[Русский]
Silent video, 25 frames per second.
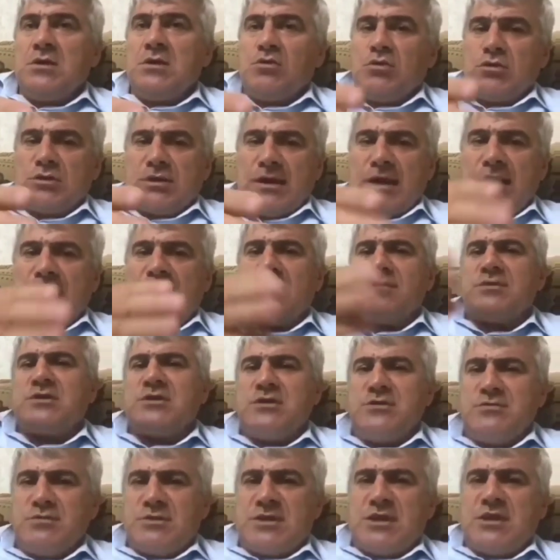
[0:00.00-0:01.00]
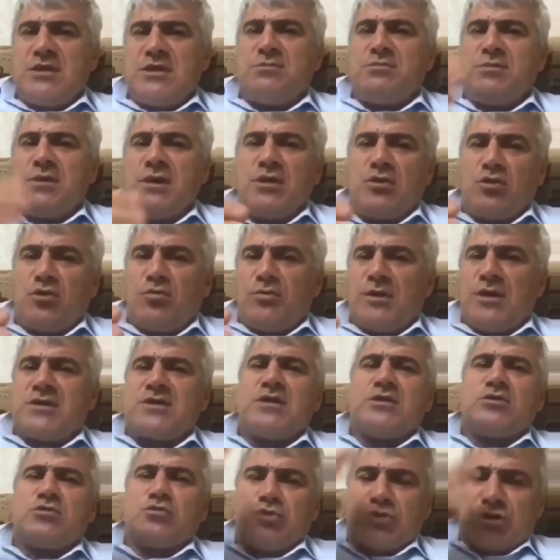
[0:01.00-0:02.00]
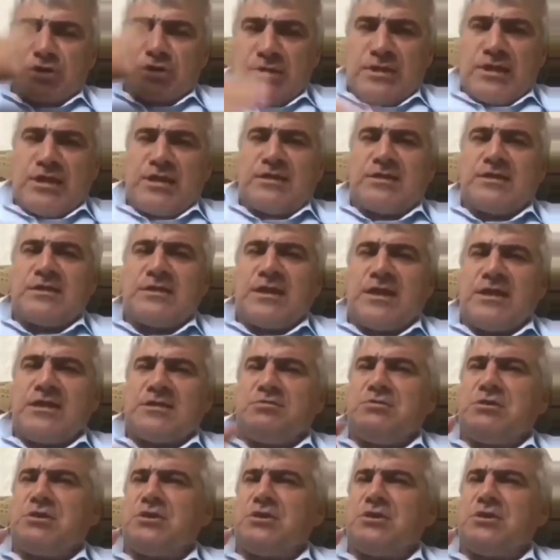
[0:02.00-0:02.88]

Вот рядом с ним стоит белая рубашка, тоже дагестанец.